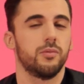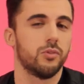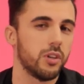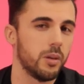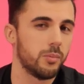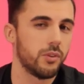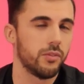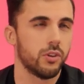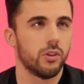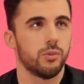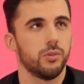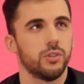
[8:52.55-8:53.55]
W drugiej połowie
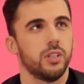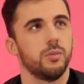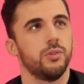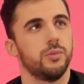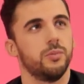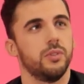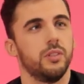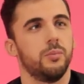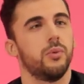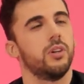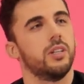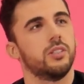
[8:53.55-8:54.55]
roku chcielibyśmy
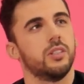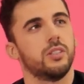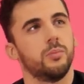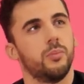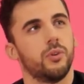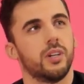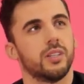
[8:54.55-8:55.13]
polecieć po